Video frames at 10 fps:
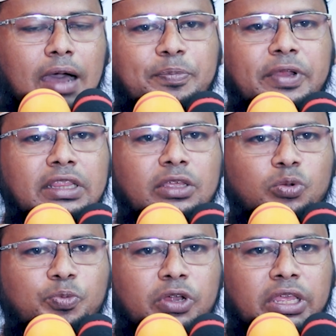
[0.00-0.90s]
আপনাদের
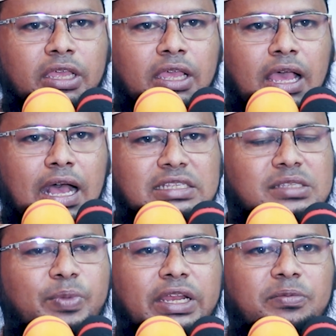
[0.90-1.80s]
উপরে
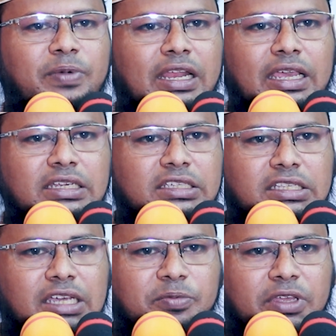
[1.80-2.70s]
আসমানি বালাই এসে
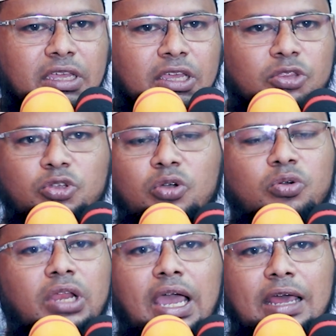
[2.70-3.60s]
যাবে
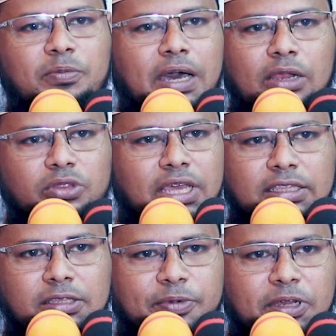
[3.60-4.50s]
তখন আর ভালো
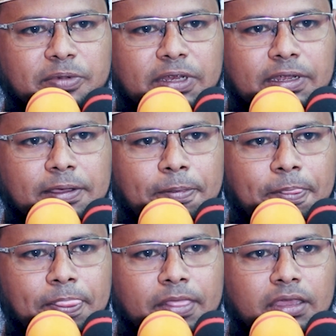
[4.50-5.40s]
থাকতে পারবেন না
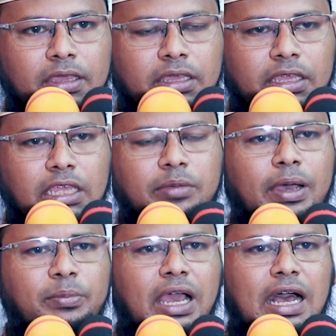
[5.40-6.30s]

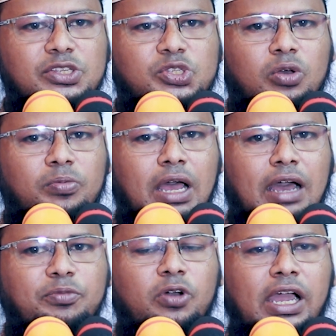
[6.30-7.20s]
ইমামে আজম
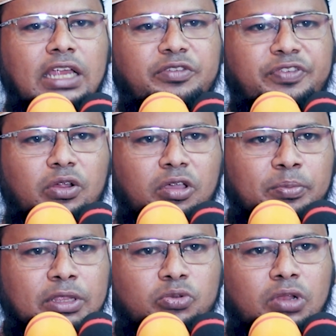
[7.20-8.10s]
আবু হানিফা
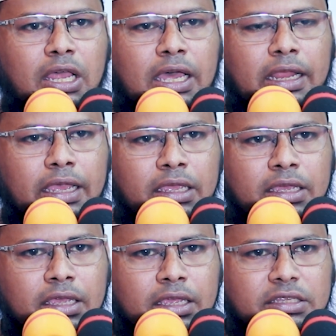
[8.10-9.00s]
রহমাতুল্লাহ আলায়
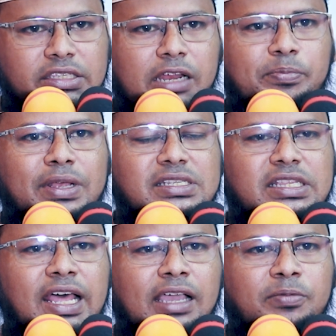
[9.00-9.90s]
যার
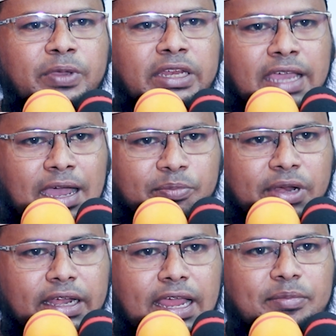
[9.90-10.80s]
মাসলাক মেনে
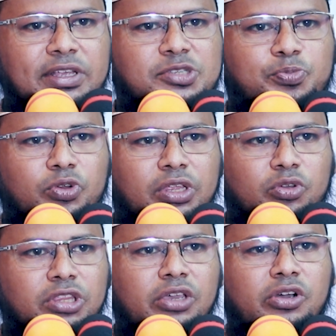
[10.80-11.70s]
আমরা নামাজ পড়ি
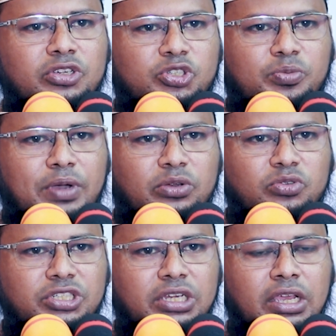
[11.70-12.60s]
অধিকাংশ
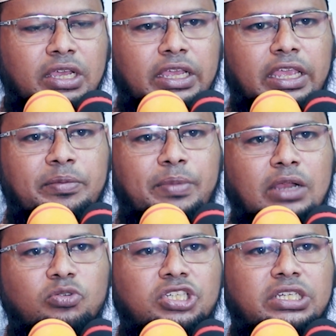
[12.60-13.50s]
মানুষ এ
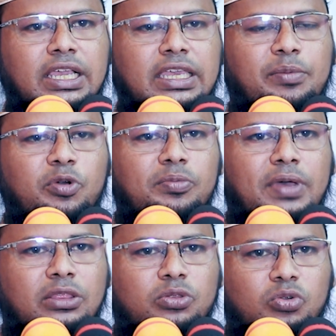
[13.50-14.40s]
মানুষটা কেবলমাত্র